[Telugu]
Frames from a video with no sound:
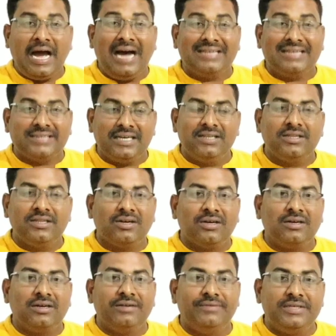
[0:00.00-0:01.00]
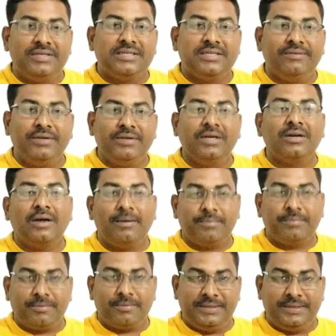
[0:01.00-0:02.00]
ఆ తల్లిదండ్రుల్ని విడిచి వేరు
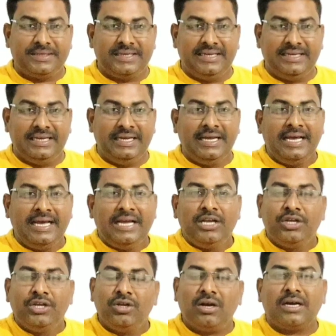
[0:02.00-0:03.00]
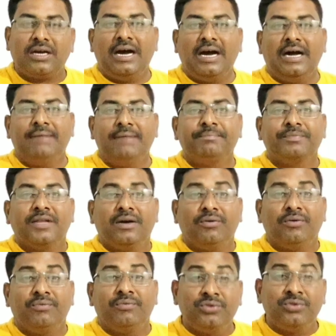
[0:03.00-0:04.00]
కాపురం పెట్టి ఈ యొక్క
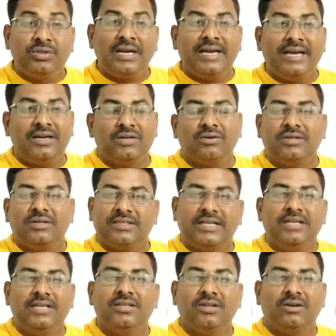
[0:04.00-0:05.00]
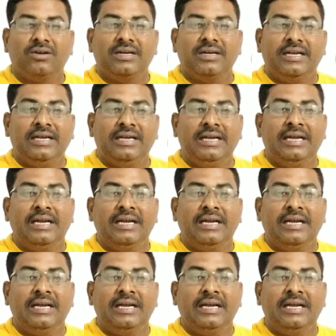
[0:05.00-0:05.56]
వృద్ధులైనటువంటి తల్లిదండ్రుల్ని